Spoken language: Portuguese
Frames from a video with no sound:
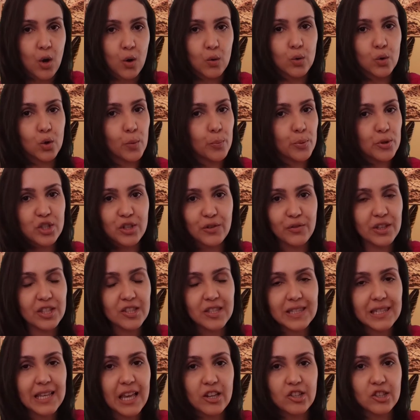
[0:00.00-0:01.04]
Um grupo de
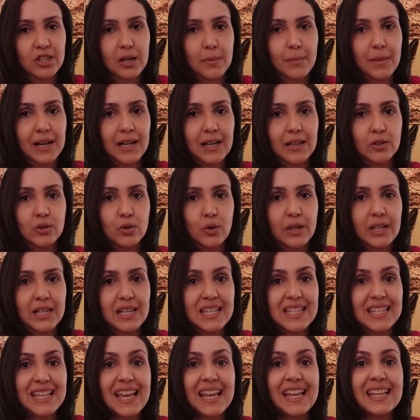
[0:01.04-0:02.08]
26
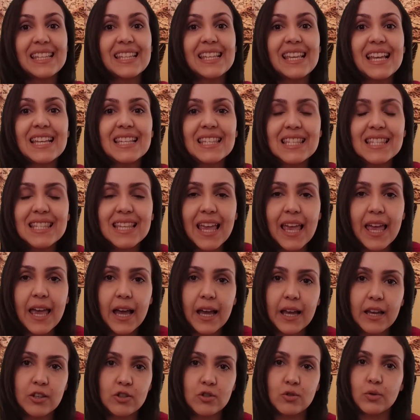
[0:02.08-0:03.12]
trabalhadores erguia
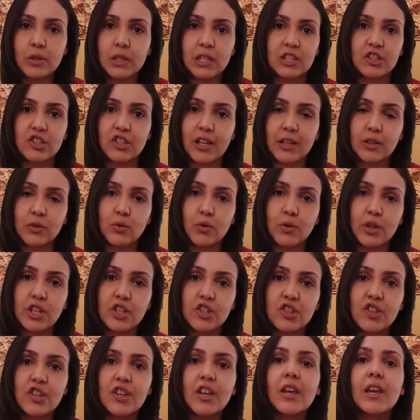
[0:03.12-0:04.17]
cercas durante a
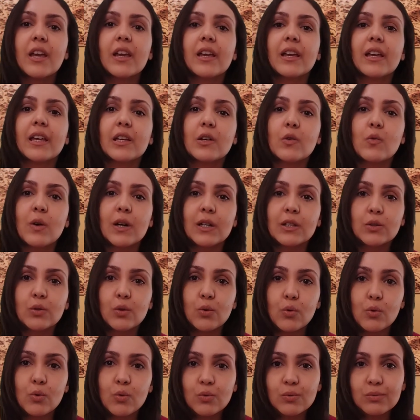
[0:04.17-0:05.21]
noite,
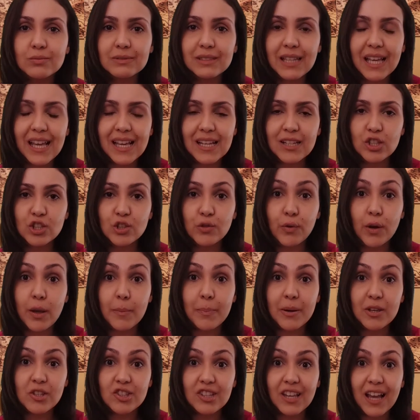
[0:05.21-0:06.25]
enquanto um deles foi
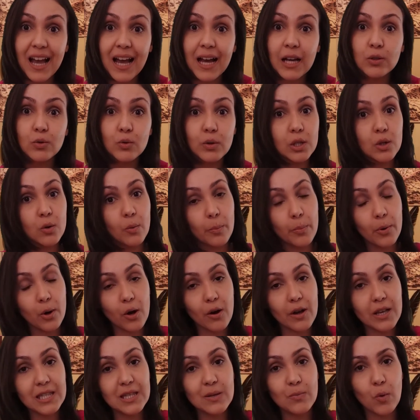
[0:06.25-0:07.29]
pescar no rio
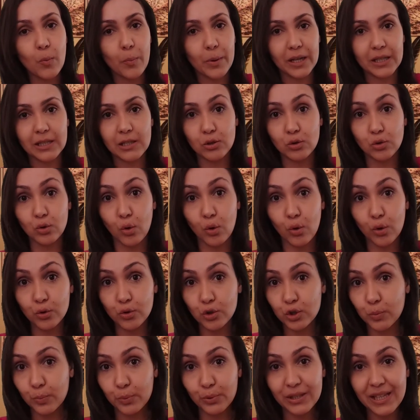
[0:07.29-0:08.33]
próximo para que
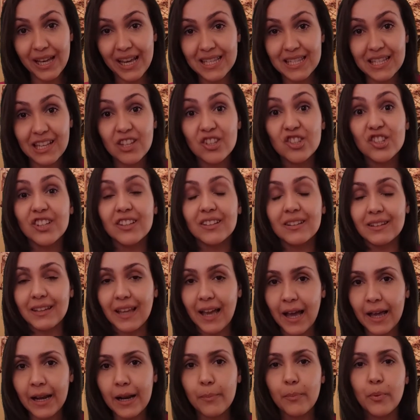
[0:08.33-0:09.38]
todos pudessem
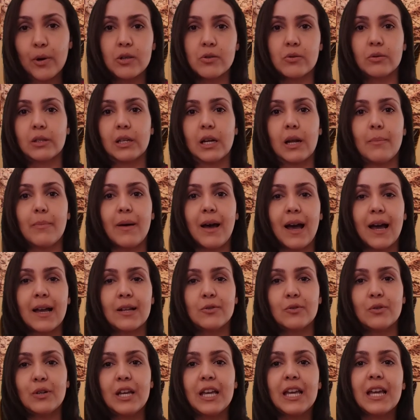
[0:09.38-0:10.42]
jantar após o
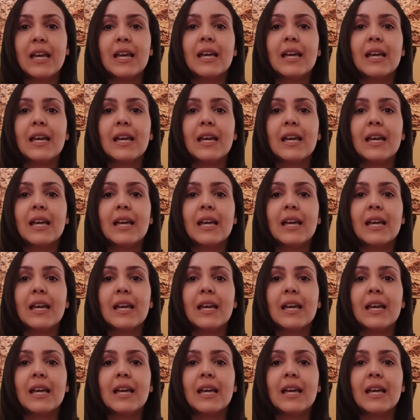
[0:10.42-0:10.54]
trabalho.